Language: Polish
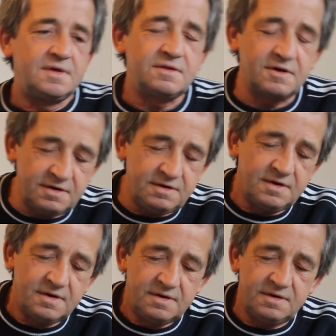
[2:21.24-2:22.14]
no i,
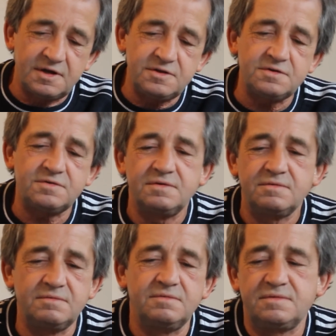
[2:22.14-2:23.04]
i kiedyś
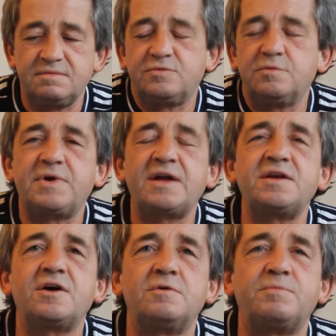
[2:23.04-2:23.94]
y, y,
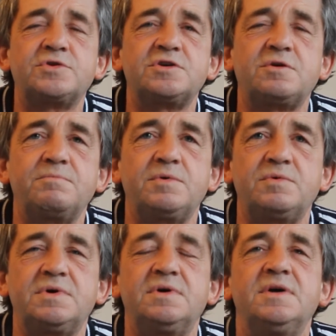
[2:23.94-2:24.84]
ubrania robocze to
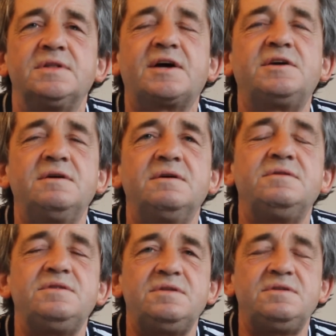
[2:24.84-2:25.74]
były takie
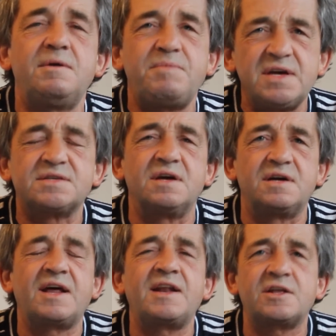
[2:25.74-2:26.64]
niebieskie,
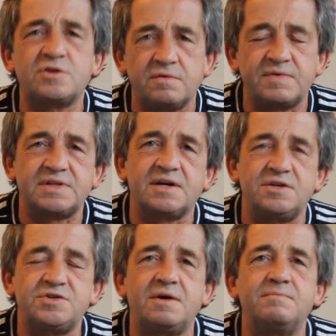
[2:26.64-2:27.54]
granatowe,
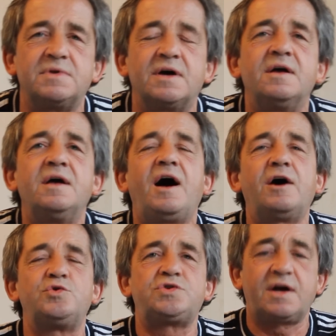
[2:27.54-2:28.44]
takie ciemne,
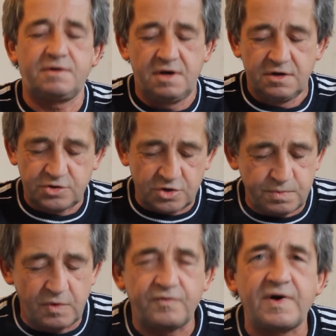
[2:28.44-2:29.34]
a już jak ktoś
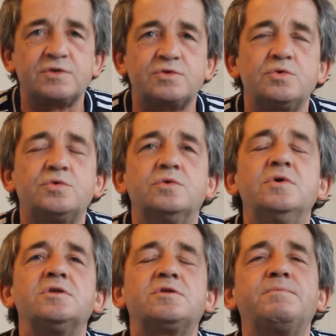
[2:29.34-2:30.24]
był w fartuchu,
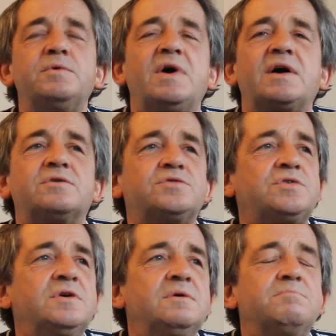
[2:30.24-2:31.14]
to był
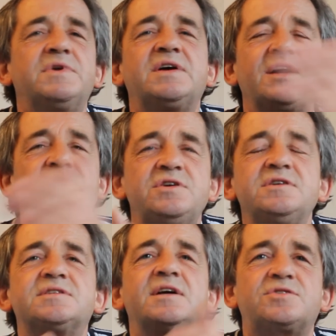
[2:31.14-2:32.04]
jakoś
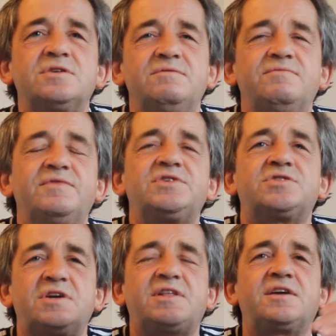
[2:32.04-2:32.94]
brygadzista, czyli
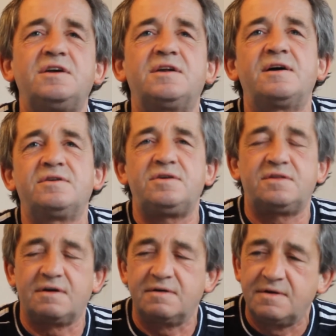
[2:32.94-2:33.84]
wyższej takiej rangi
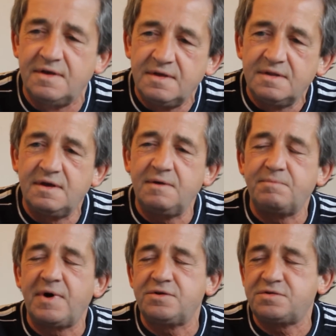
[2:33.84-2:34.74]
tego. No i
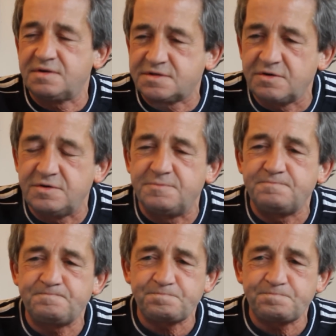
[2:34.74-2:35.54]
pan się stoi